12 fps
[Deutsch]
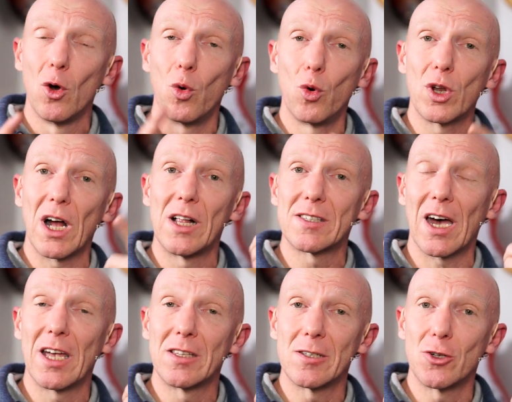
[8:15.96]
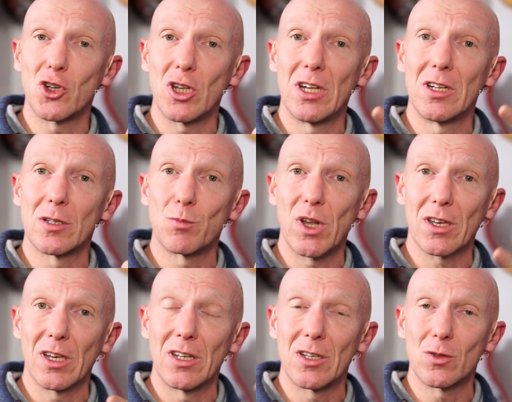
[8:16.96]
oder als einzelstehendes
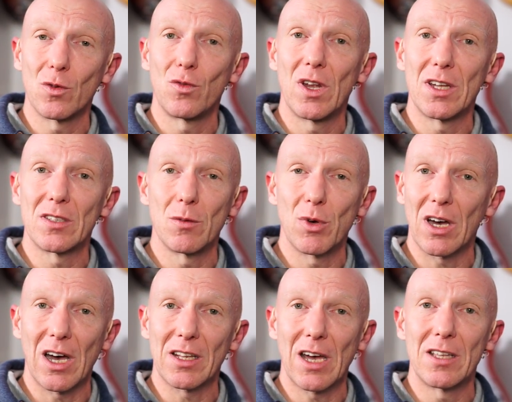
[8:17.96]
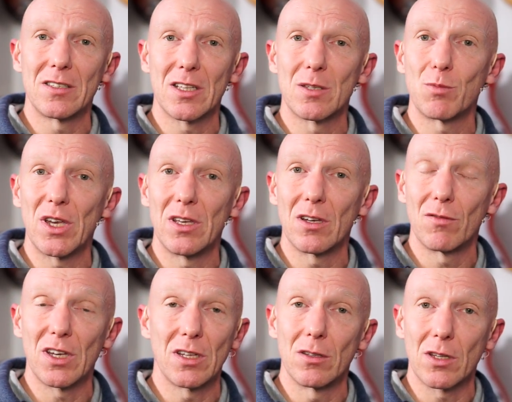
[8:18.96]
Plugin, das du vielleicht separat einsetzt bei
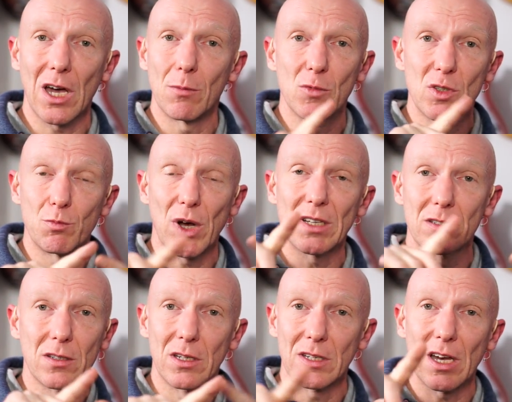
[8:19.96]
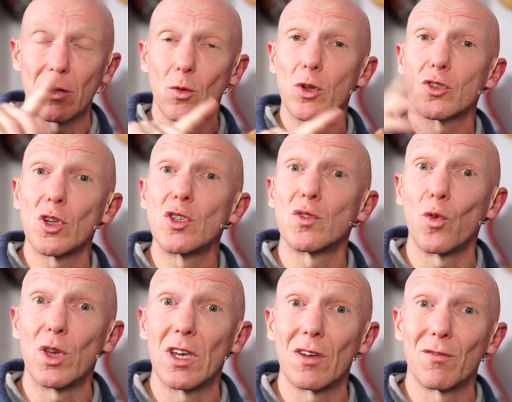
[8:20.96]
irgendwelchen Drums, Bass, Gitarren oder sonst
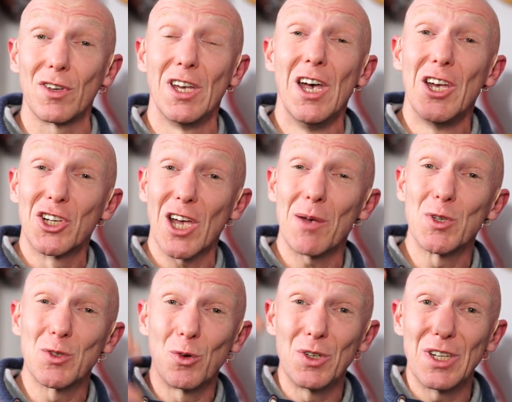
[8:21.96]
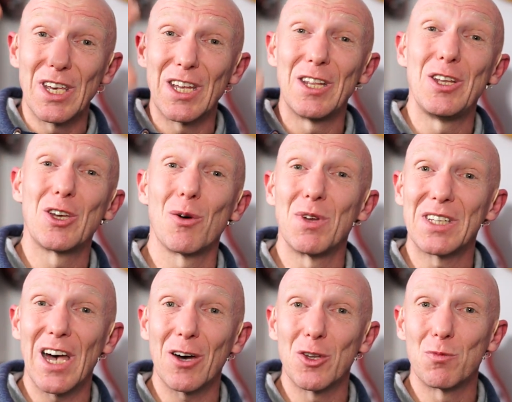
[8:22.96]
wo irgendwie. Schreib's uns unten gerne in die
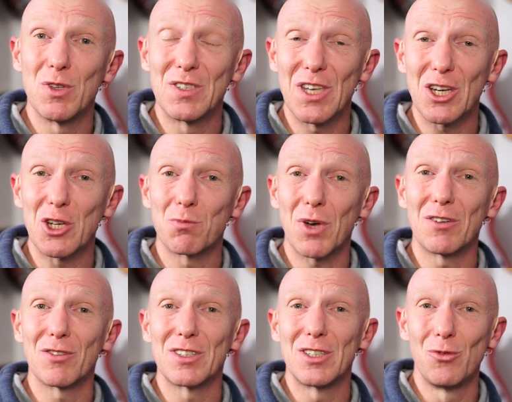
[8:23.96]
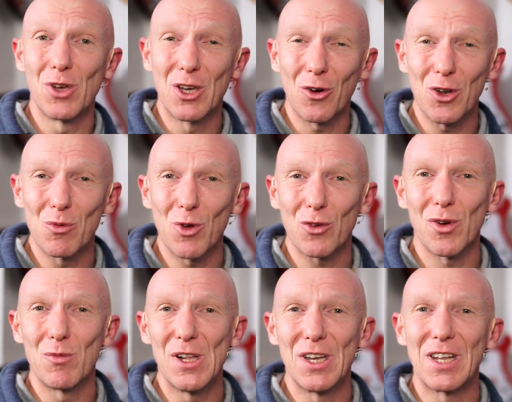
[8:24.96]
Kommentare und ich bin sehr gespannt, was die
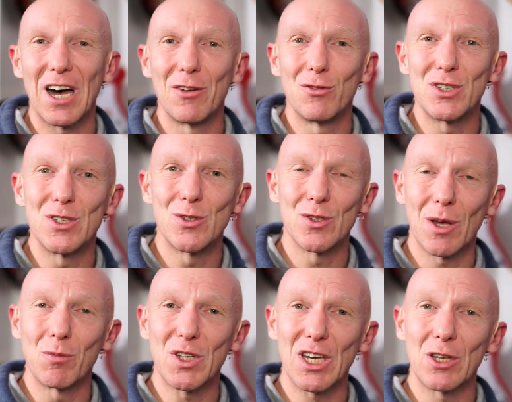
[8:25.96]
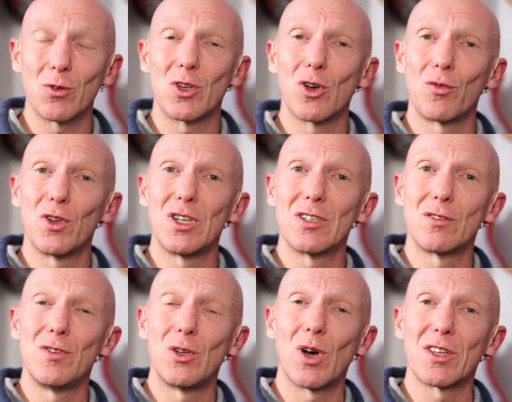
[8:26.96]
Recording-Blog-Familie da an Wissen zusammenträgt und ich hoffe,
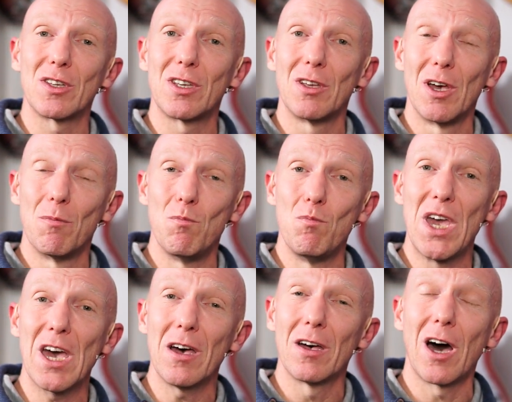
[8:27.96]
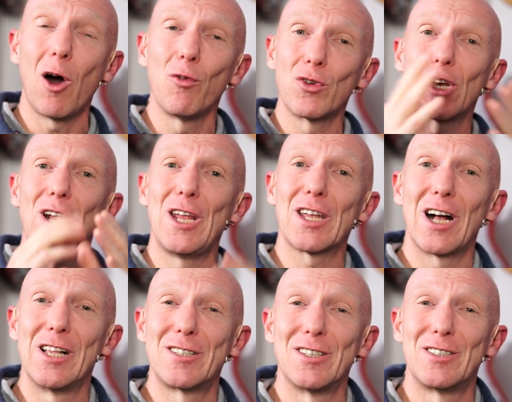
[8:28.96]
dieses Video hat dich mehr aufgeklärt,
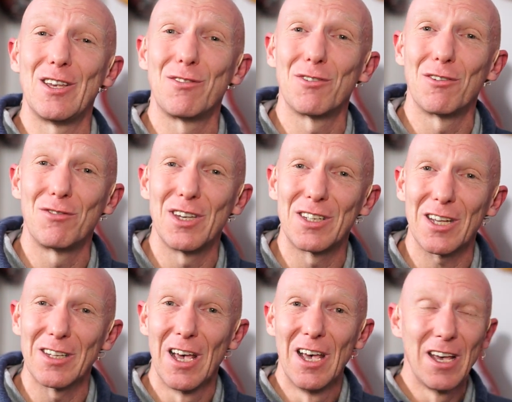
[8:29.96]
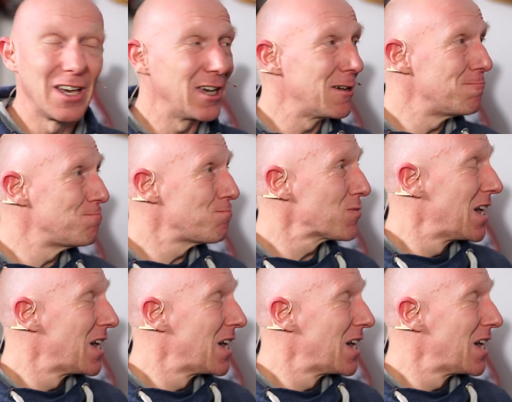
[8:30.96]
als es dich verwirrt hat. Ähm,